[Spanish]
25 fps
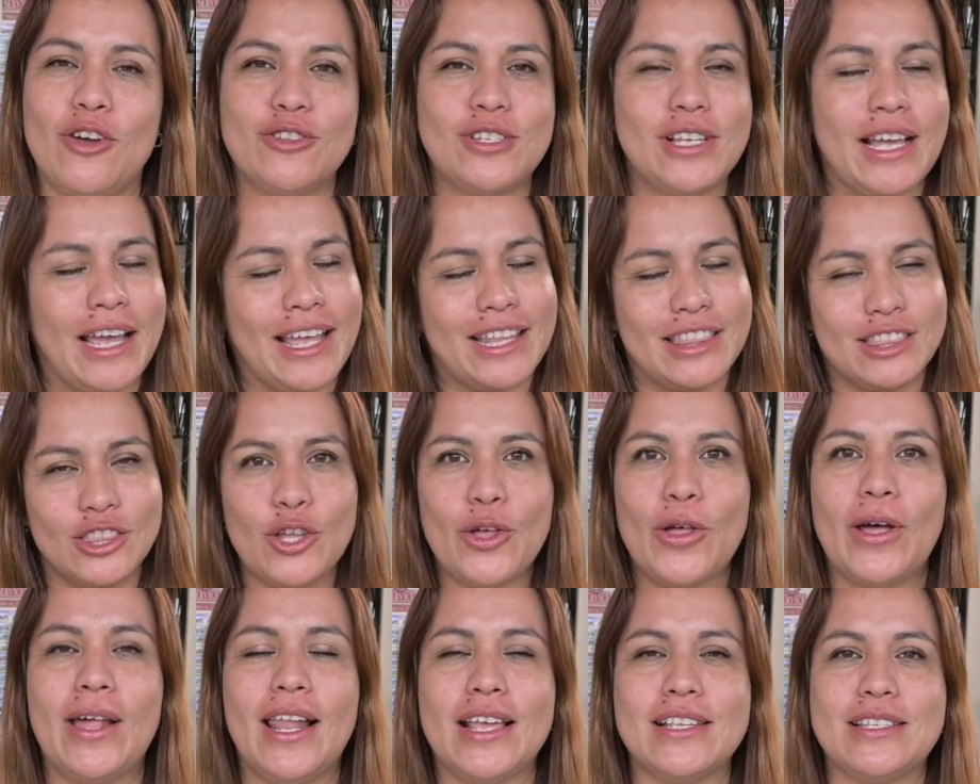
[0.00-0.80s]
o sea que
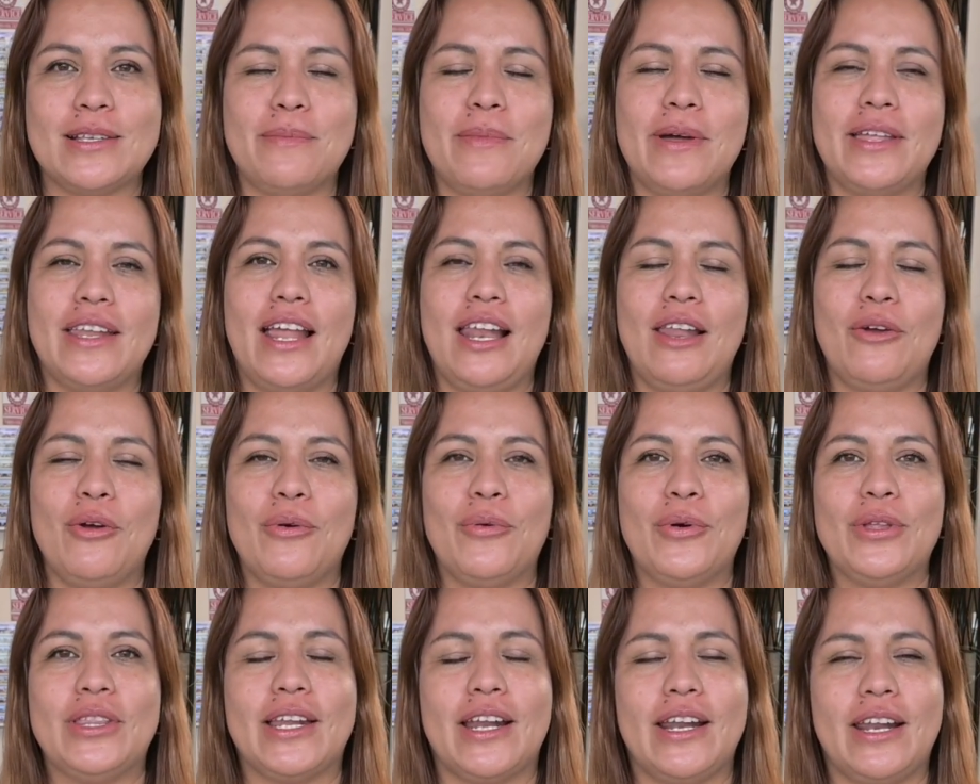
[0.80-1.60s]
toda la semana lo
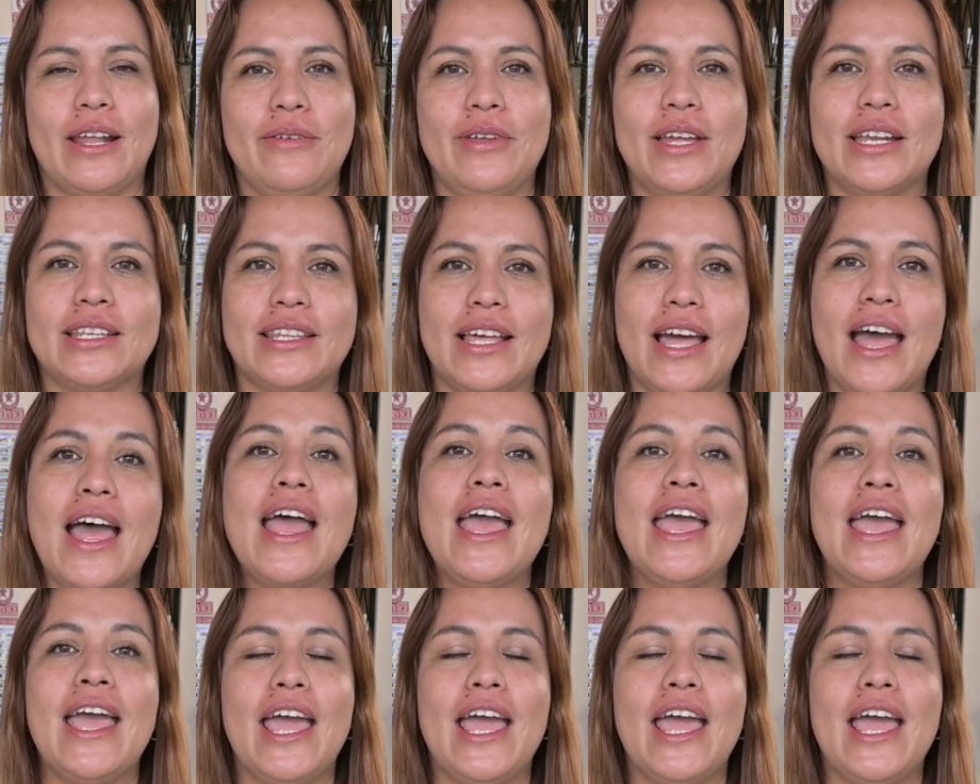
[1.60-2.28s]
encuentran abierta